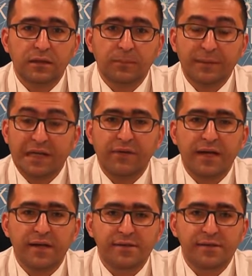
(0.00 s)

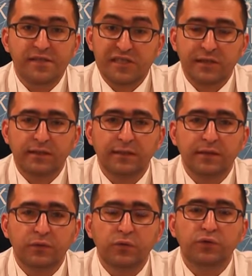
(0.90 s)
prevalansı,
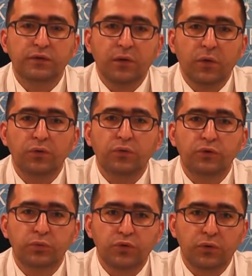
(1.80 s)
sıklığı %14,5
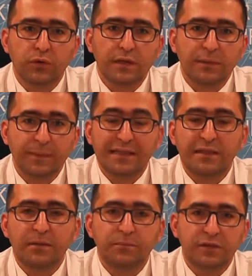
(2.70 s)
olarak
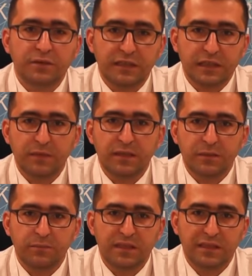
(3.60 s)
belirlenmiştir
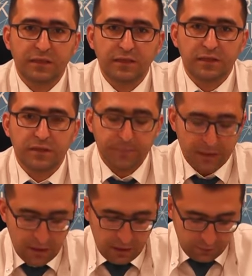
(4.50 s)
2021 yılı için.
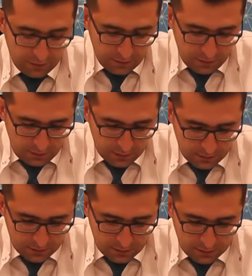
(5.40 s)
Ve
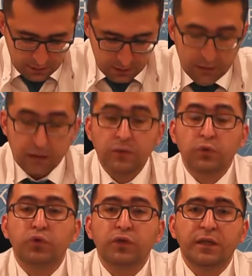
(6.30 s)
e,
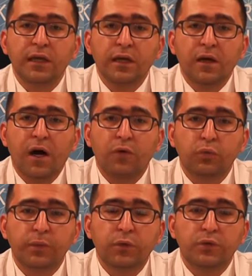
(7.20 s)
Türkiye
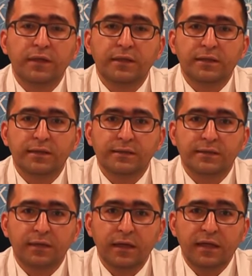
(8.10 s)
Avrupa ülkeleri
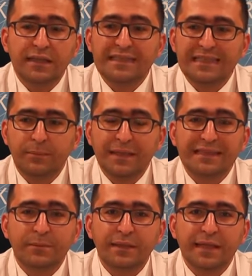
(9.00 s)
arasında
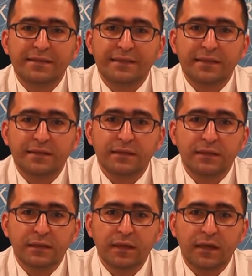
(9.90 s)
diyabetli birey
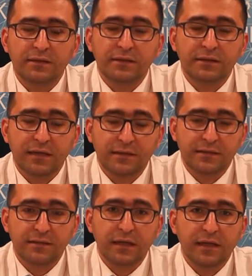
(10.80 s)
sayısı açısından
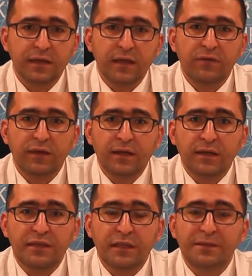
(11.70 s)
açısından ve
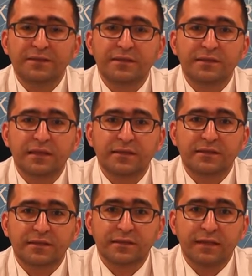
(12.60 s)
diyabet sıklığı
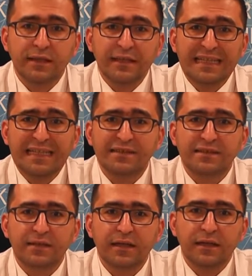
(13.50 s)
açısından ilk
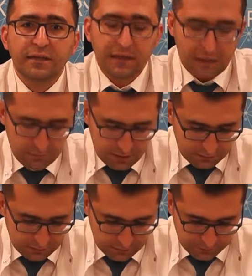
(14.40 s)
sırada yer
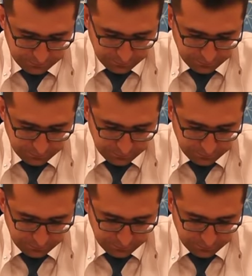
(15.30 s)
almaktadır.